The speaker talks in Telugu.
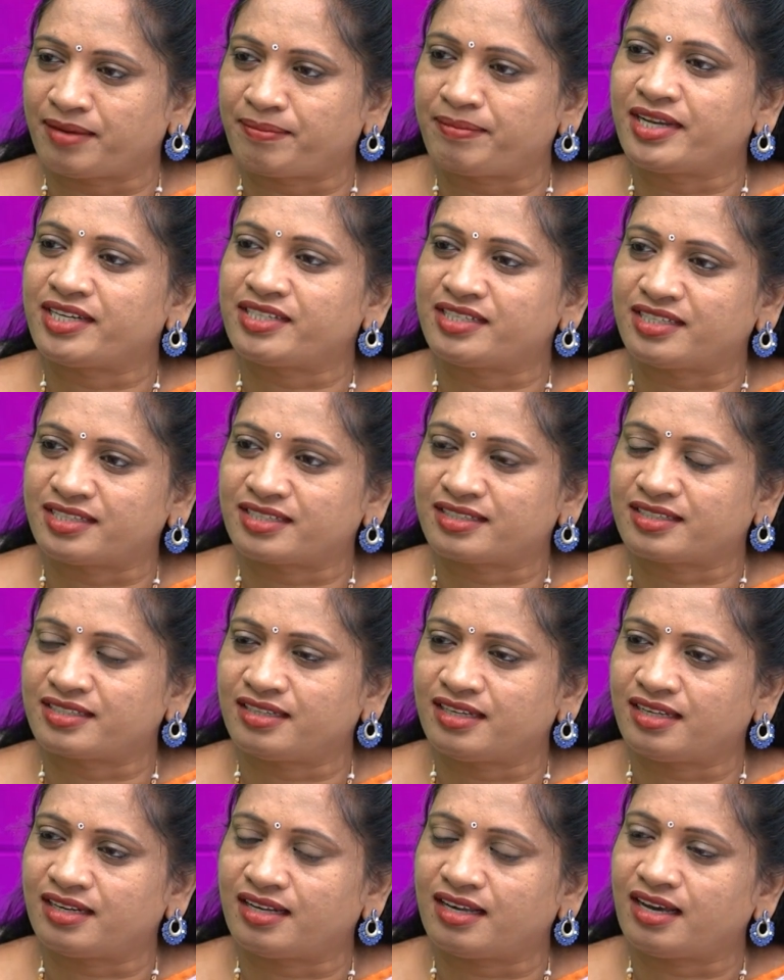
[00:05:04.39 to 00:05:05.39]
అప్లై
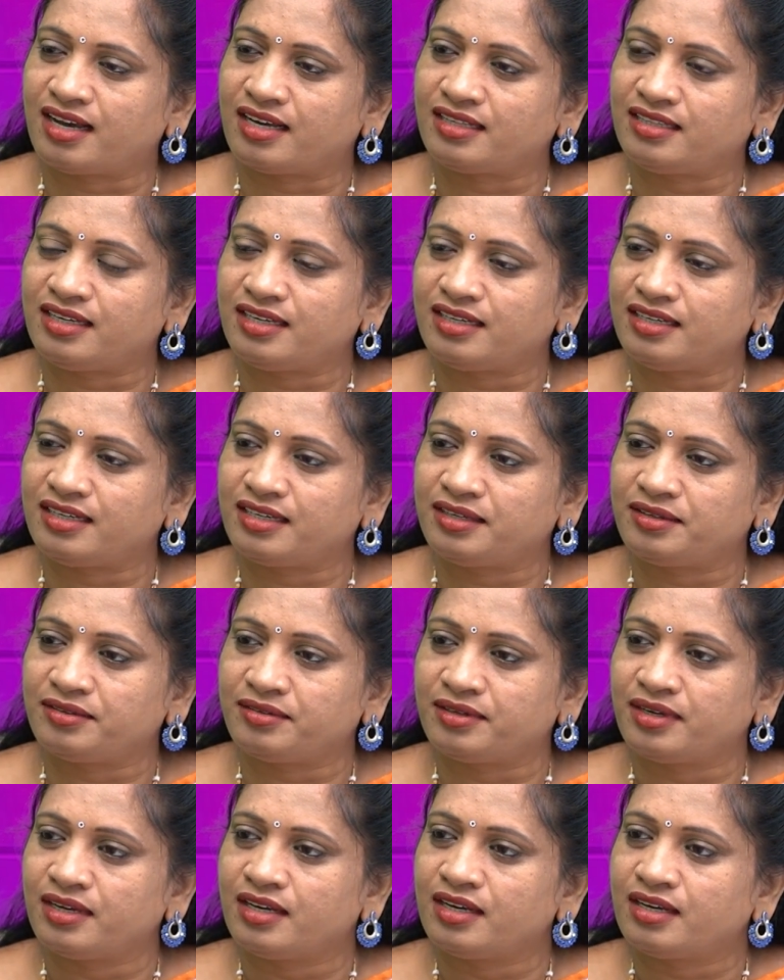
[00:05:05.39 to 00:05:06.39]
చేసుకున్నారు అది ఏంటి
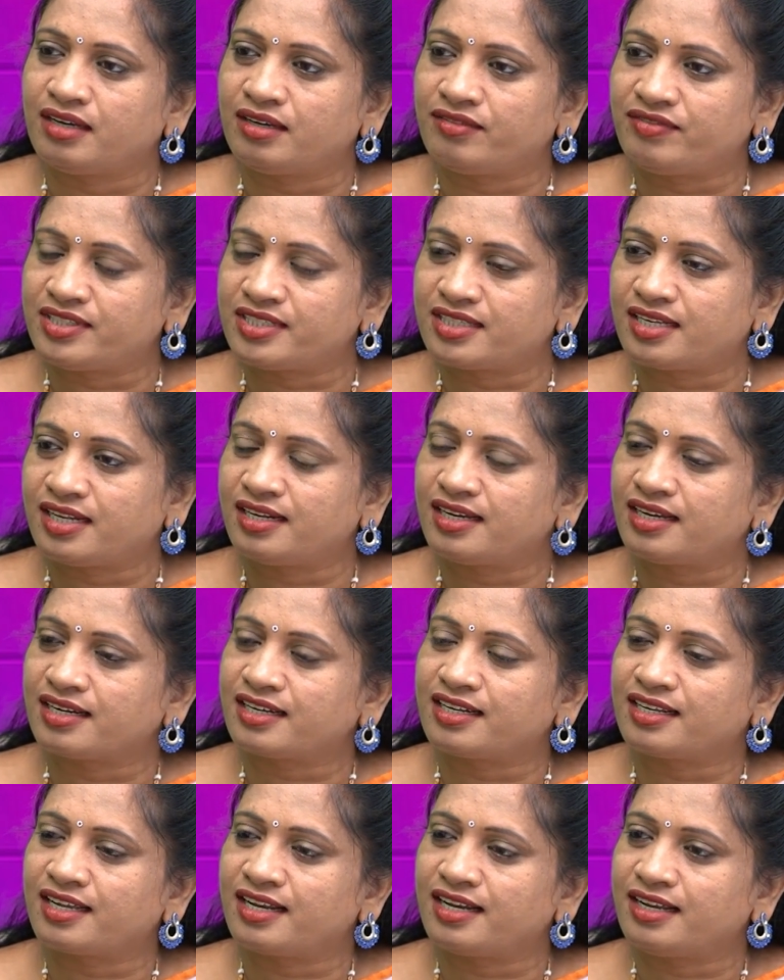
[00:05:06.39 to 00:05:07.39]
ఫిజికల్గా
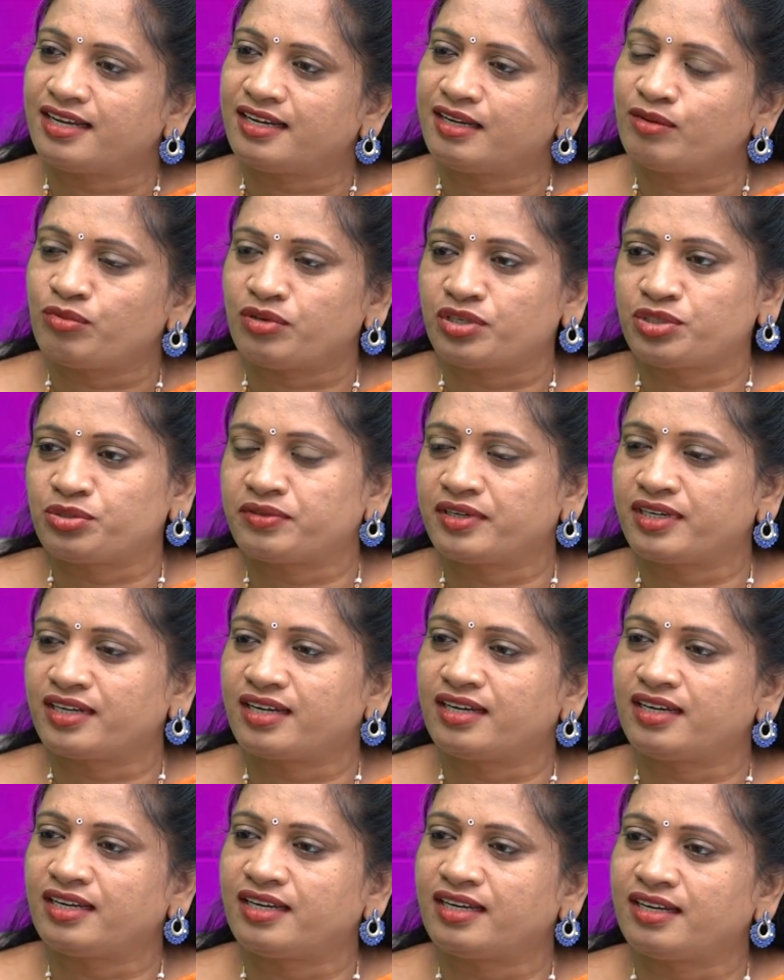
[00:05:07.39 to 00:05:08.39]
అక్కడికి వెళ్ళారా
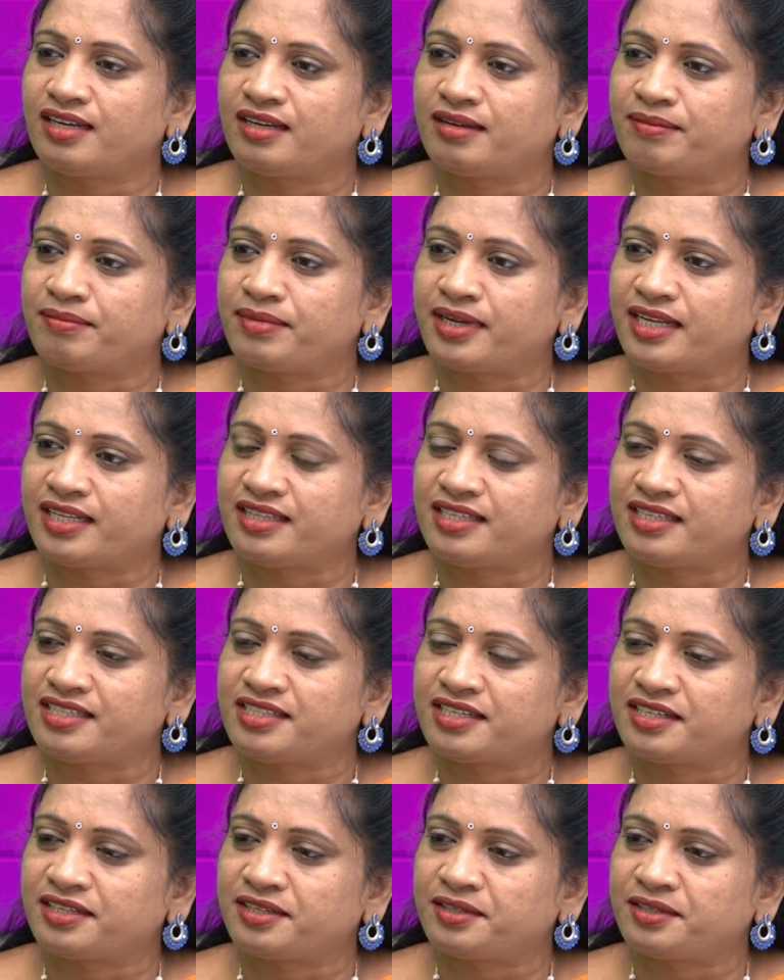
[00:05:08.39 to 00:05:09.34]
వర్చువల్గానే ప్రయత్నించారా